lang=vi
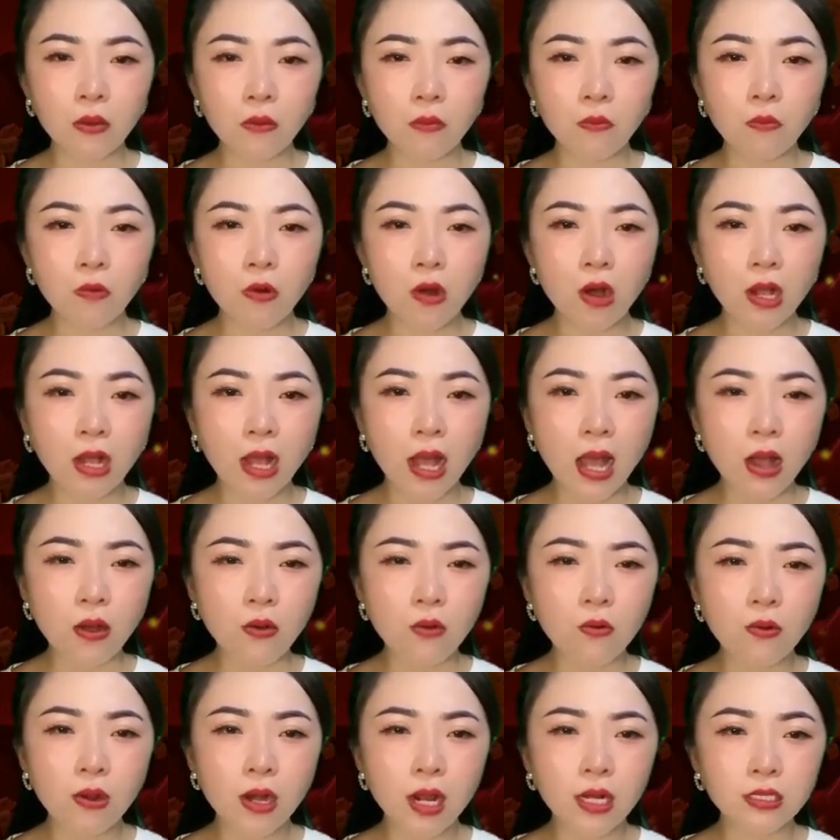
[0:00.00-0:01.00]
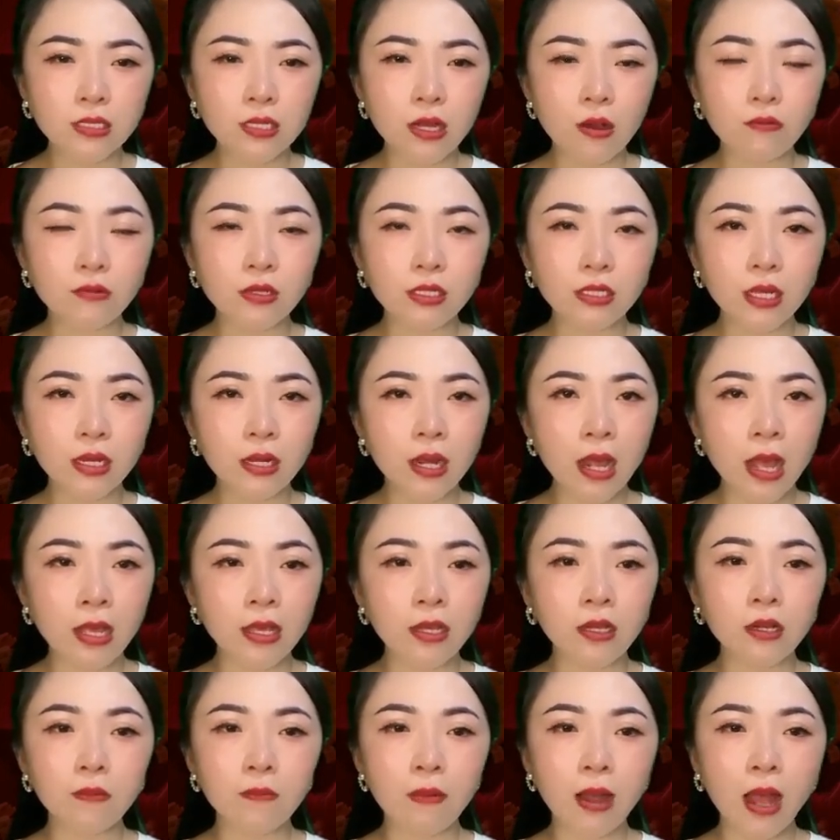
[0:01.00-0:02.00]
mua cả khu đất rộng như thế
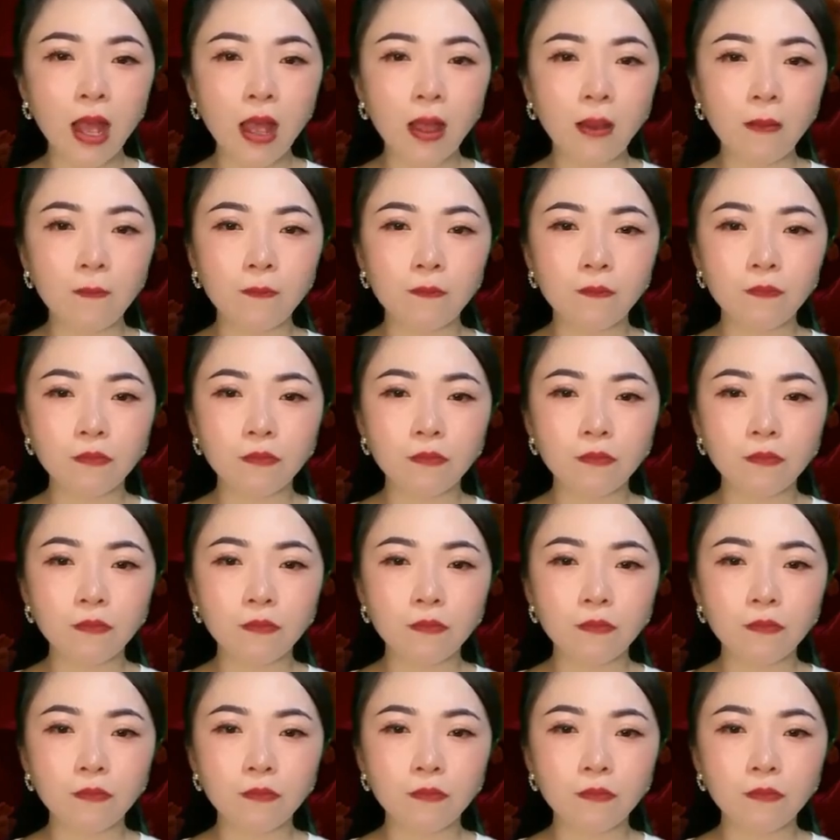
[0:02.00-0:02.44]
này cơ mà.